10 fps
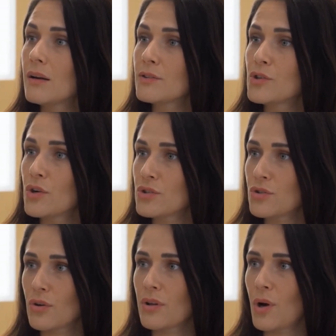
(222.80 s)
Yo
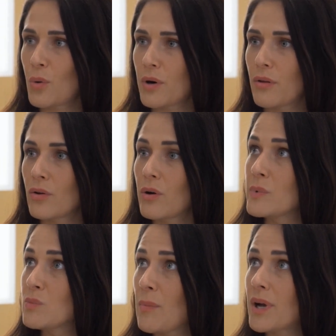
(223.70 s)
estoy de acuerdo con
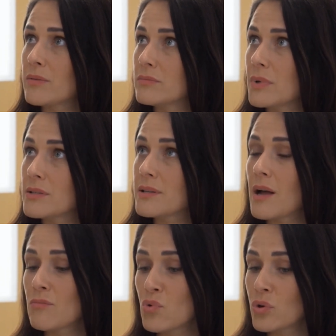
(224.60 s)
mi mamá. Está
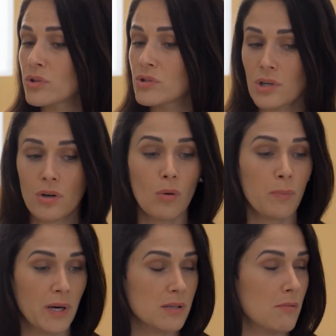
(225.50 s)
muy chico
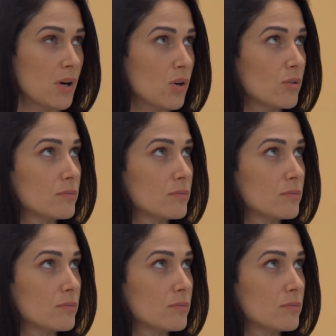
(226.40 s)
para saberlo.